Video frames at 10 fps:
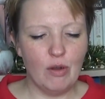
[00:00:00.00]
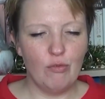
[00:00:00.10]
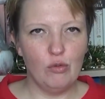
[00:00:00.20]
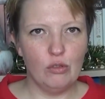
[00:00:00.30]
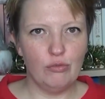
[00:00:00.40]

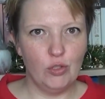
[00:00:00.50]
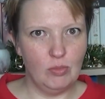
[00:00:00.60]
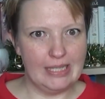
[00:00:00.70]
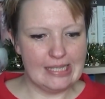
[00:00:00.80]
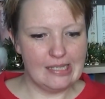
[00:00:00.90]
mit Wurf
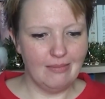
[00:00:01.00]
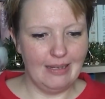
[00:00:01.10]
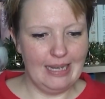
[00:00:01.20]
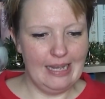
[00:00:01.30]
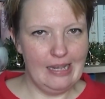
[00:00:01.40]
Nummer
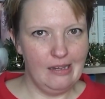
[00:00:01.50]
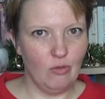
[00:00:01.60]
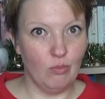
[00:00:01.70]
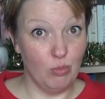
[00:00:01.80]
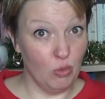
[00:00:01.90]
2
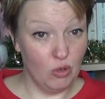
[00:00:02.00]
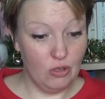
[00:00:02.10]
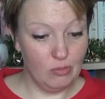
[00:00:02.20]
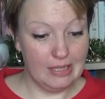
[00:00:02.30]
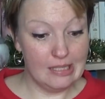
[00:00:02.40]
und Buch
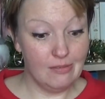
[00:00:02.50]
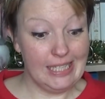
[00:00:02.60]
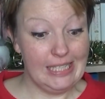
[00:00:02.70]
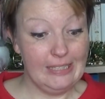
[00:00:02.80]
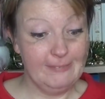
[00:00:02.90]
Nummer
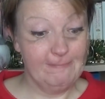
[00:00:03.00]
2.